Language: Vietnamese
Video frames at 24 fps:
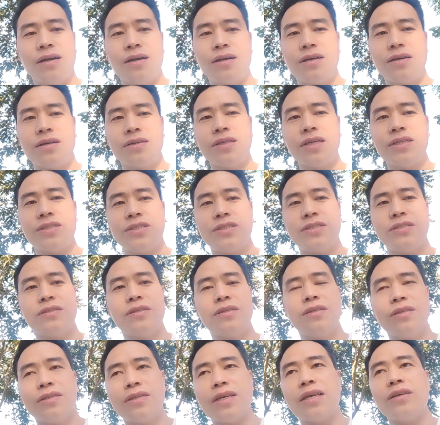nhưng
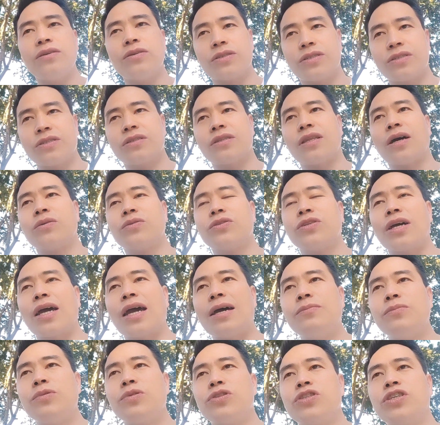nhưng yếu tàu trạc
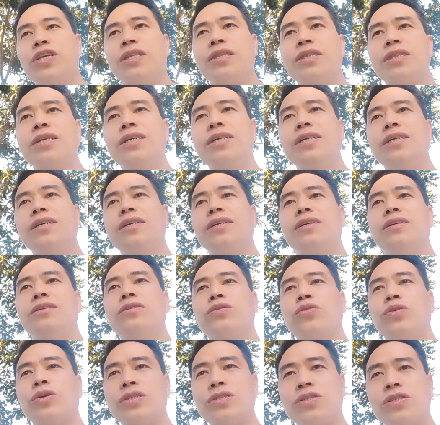ám một xí từ
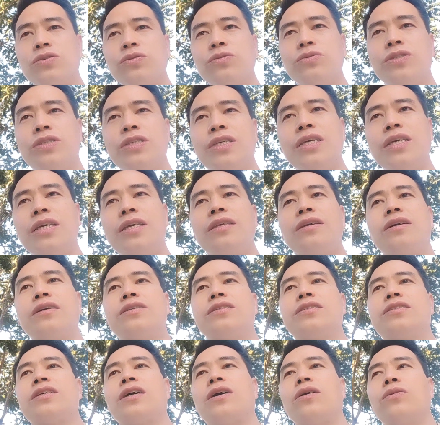thuộc su chi nhớ
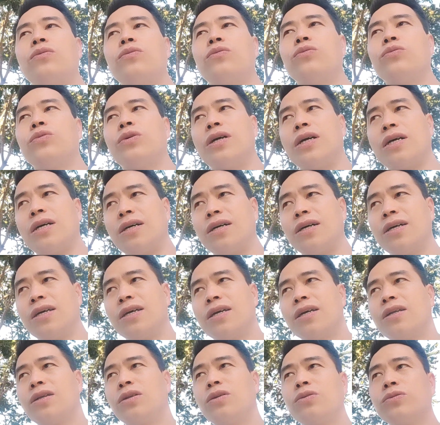trâu của
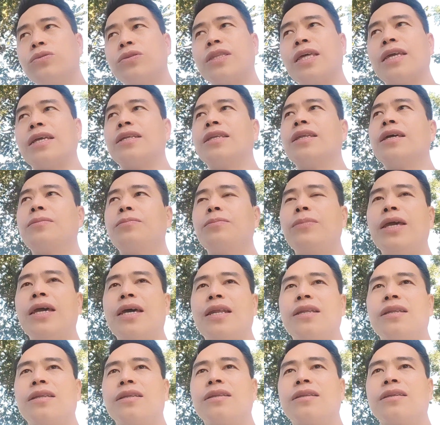lúc tỉnh điện biên
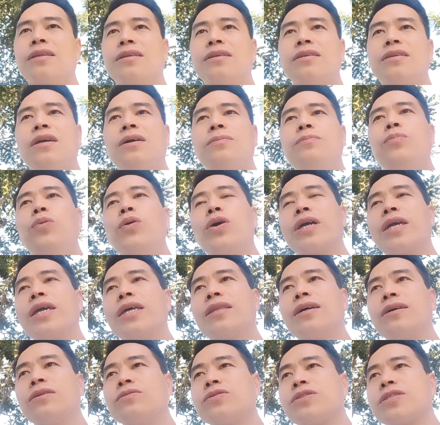nhớ bùa kiên
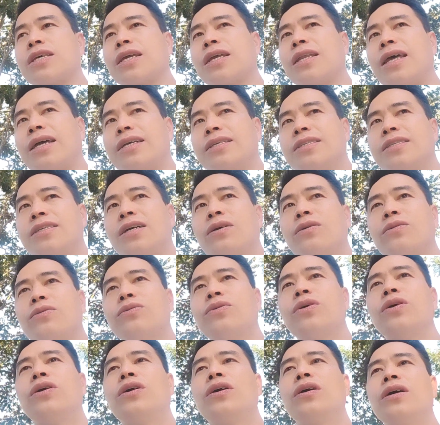là lúc sánh lại châu
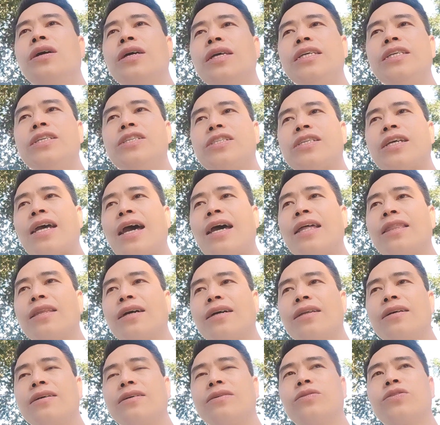ít san đó
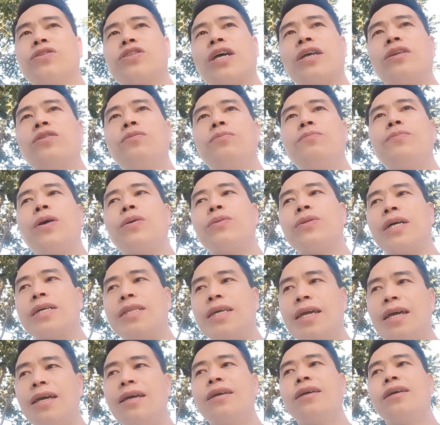nữa ở san nút bông đó
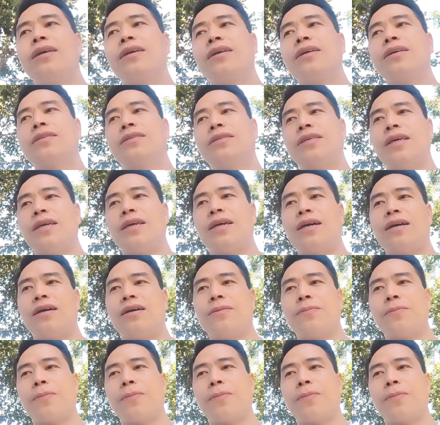thế chị ít ờ,